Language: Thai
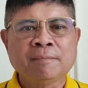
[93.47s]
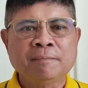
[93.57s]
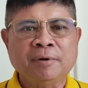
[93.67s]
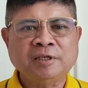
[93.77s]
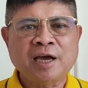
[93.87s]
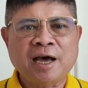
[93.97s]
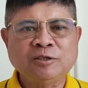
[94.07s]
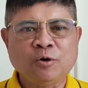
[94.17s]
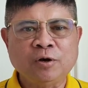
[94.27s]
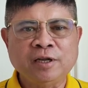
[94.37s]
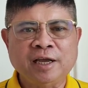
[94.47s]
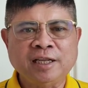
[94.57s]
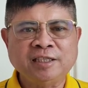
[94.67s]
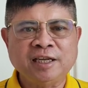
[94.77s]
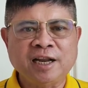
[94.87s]
ประชาชนเห็น
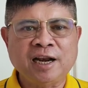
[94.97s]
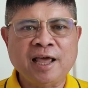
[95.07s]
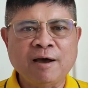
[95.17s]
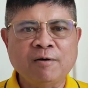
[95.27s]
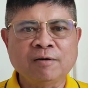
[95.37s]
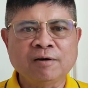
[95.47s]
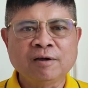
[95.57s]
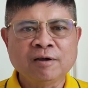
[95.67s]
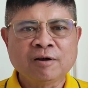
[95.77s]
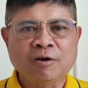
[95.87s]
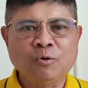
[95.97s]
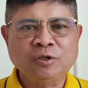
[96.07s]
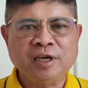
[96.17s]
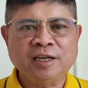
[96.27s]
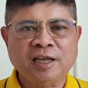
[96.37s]
เช่นนั้นแล้วก็รู้
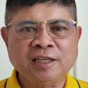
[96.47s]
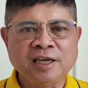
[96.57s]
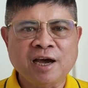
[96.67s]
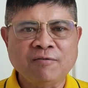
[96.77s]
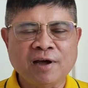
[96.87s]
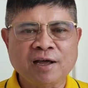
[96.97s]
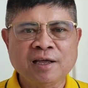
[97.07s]
เช่น เห็นชาติว่า